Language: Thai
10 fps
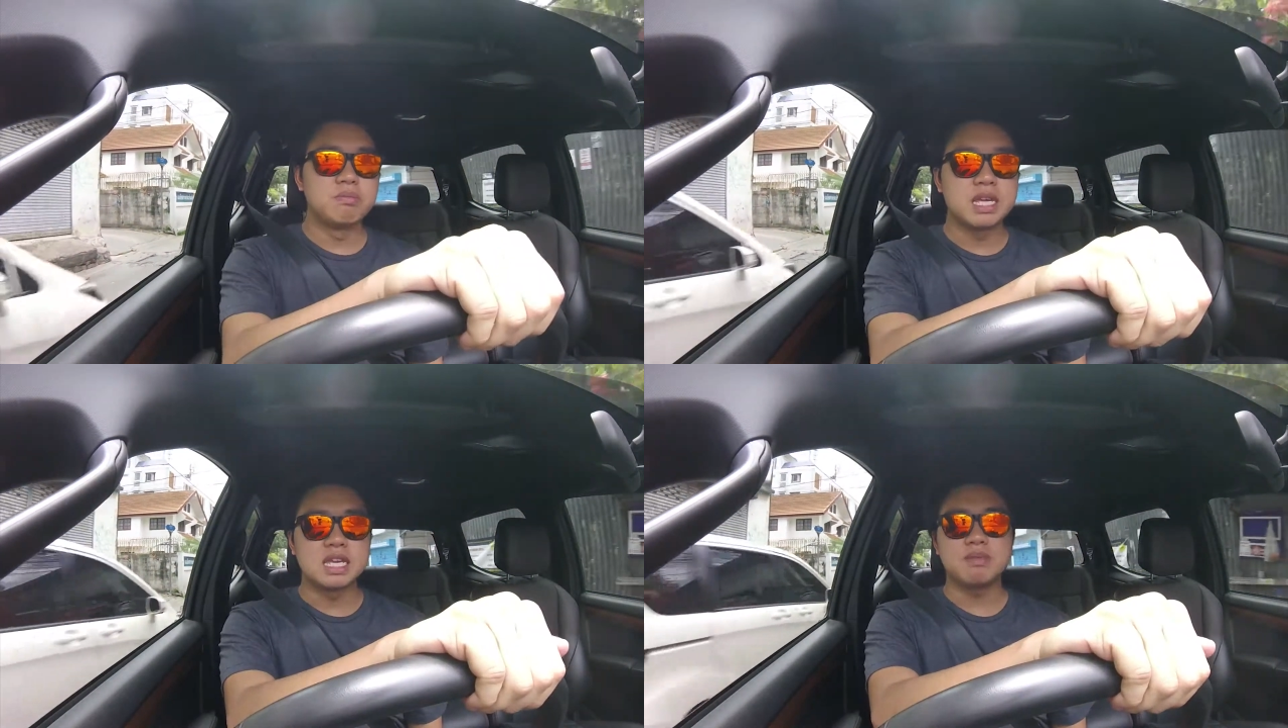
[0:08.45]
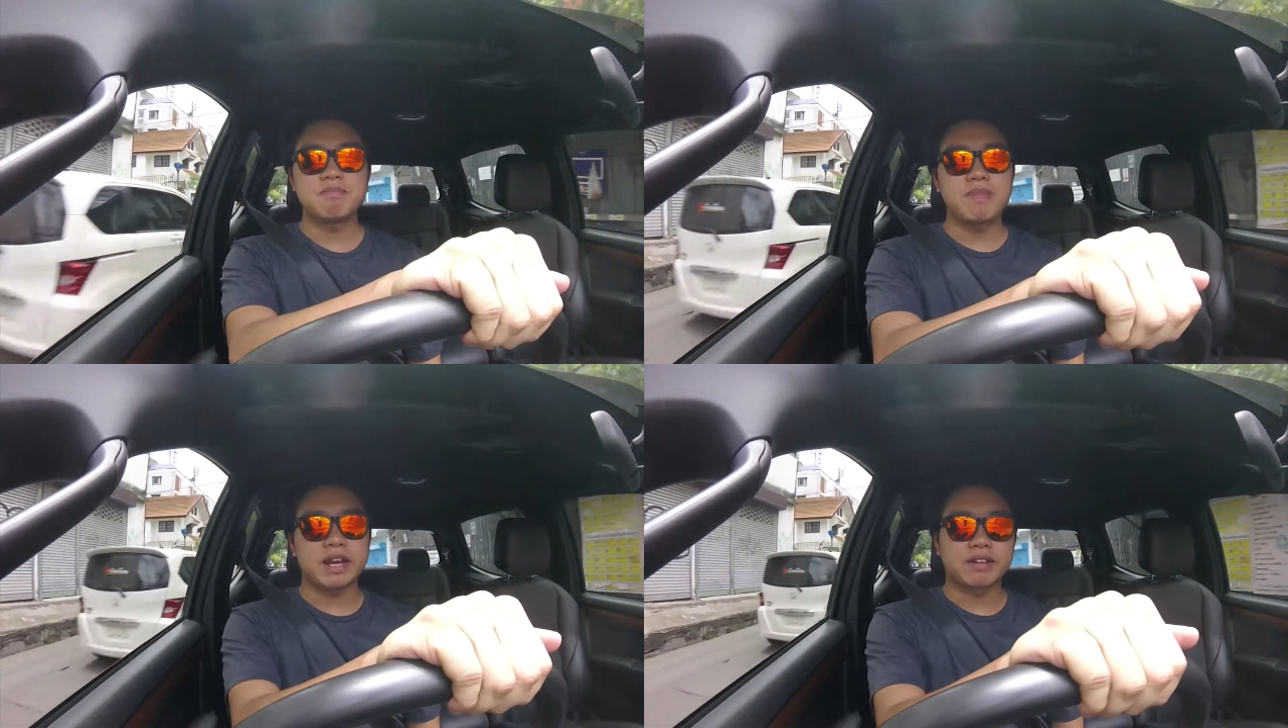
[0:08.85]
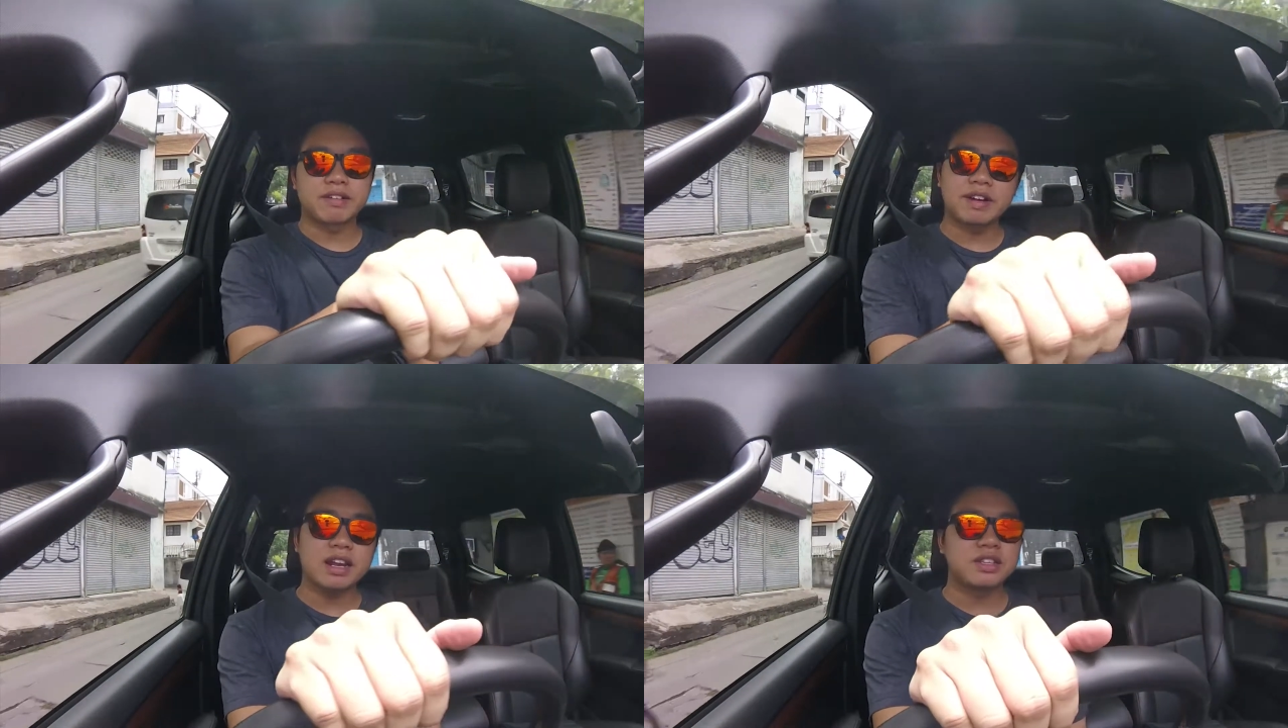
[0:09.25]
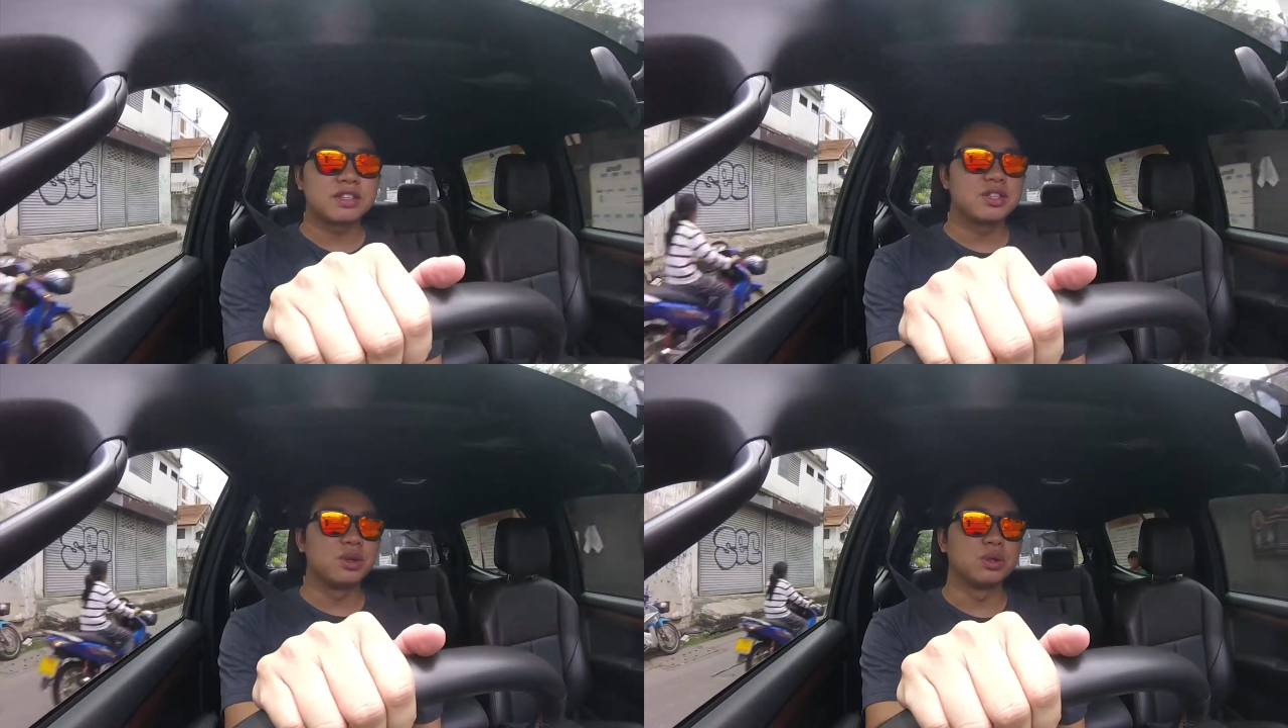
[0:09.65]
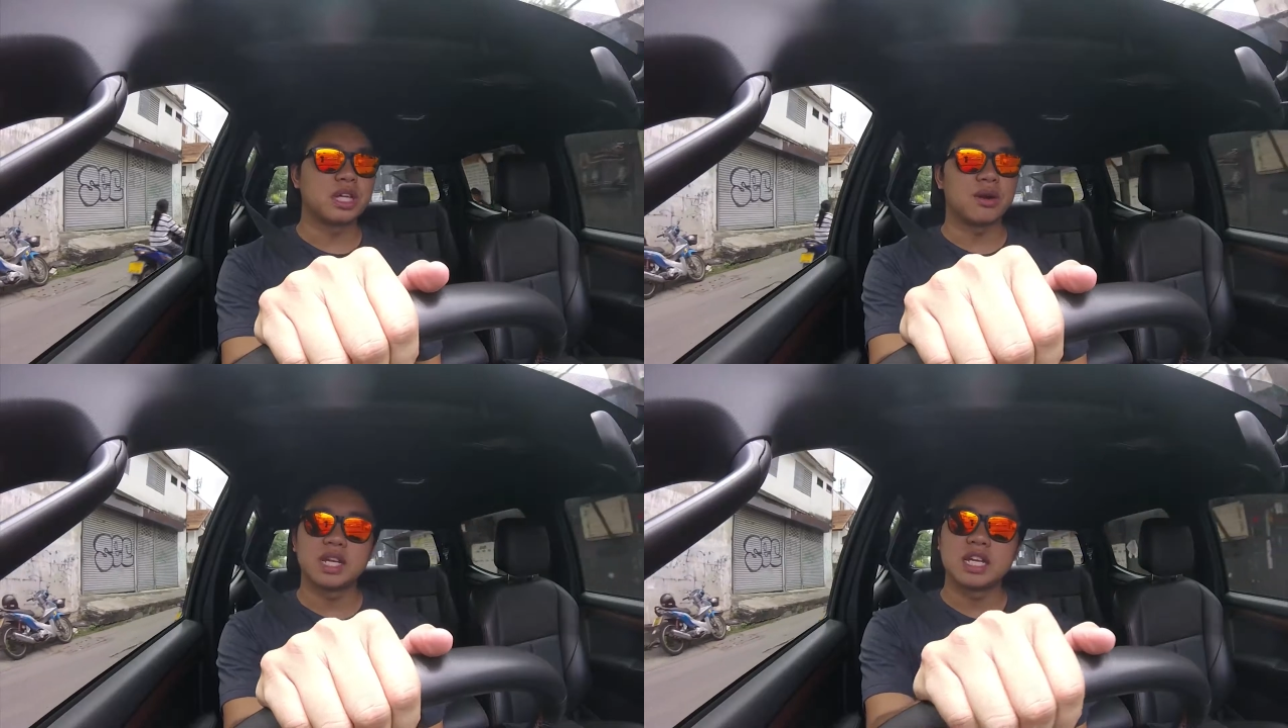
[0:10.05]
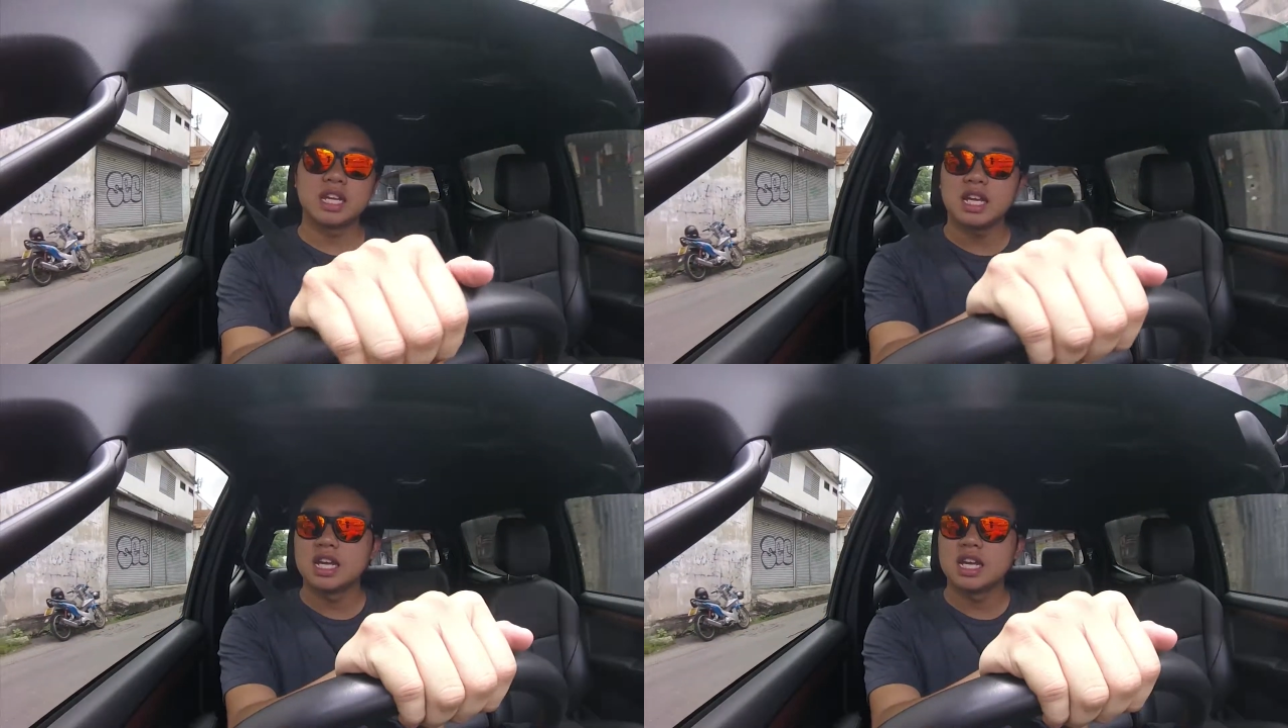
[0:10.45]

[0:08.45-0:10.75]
หมีเป็ดแรดอยู่แถวนี้